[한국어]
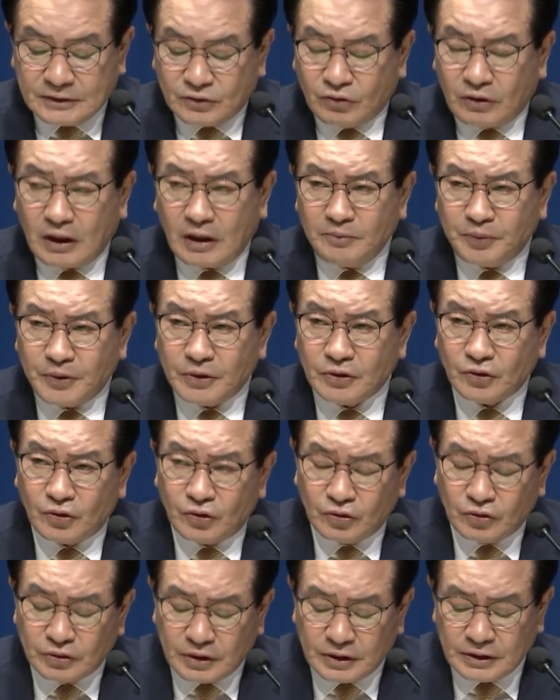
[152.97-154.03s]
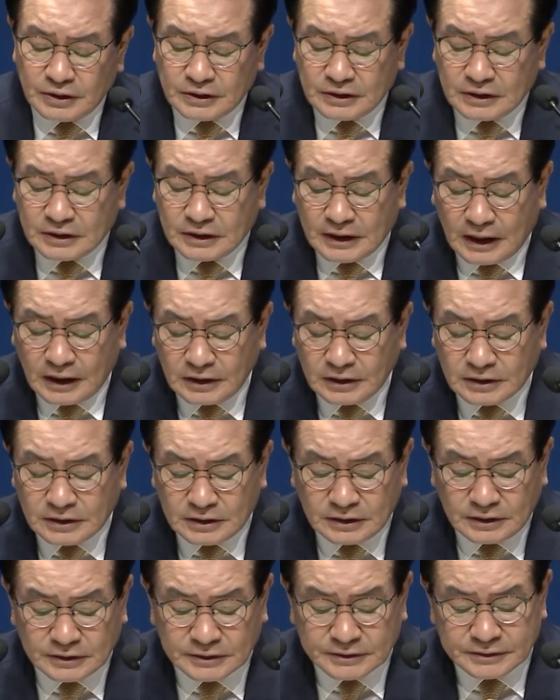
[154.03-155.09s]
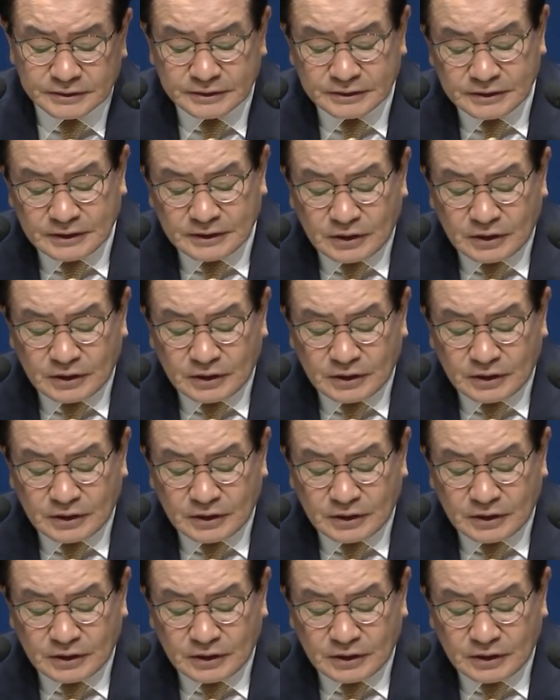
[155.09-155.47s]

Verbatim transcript: 또 한편으로는 인간을